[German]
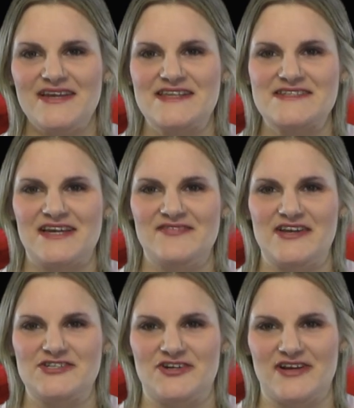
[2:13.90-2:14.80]
Jetzt kriegen
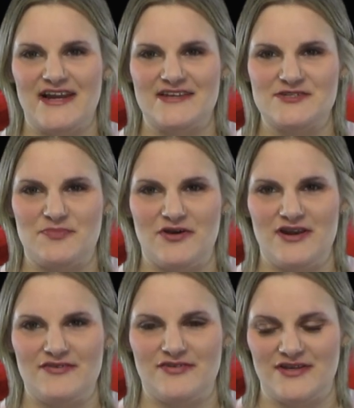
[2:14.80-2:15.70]
wir schon einen kleinen
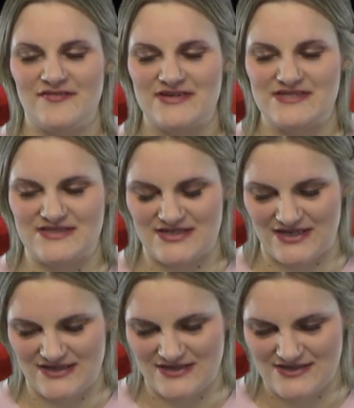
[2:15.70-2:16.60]
Spoiler von dem, was hier
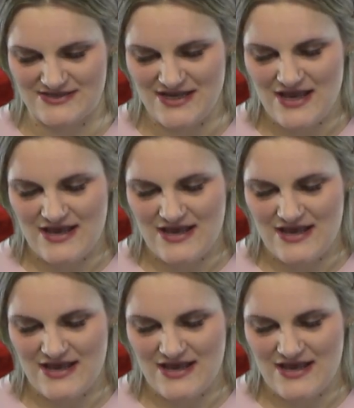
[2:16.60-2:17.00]
drin ist.